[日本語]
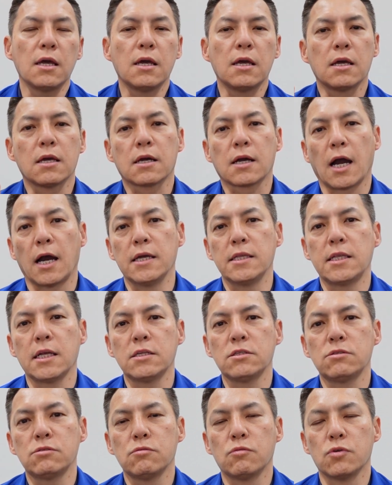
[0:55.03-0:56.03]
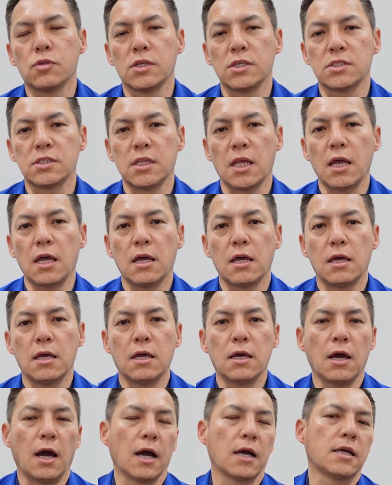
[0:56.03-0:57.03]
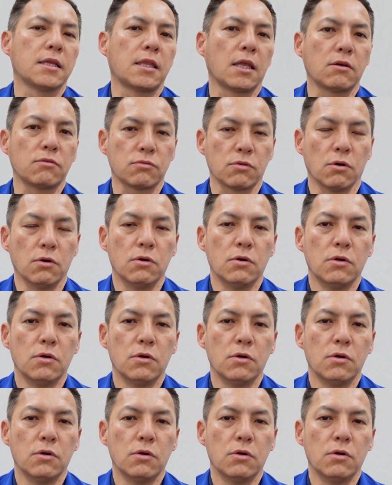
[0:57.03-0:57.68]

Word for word: えー、回転数をですね、えー、上げていくと、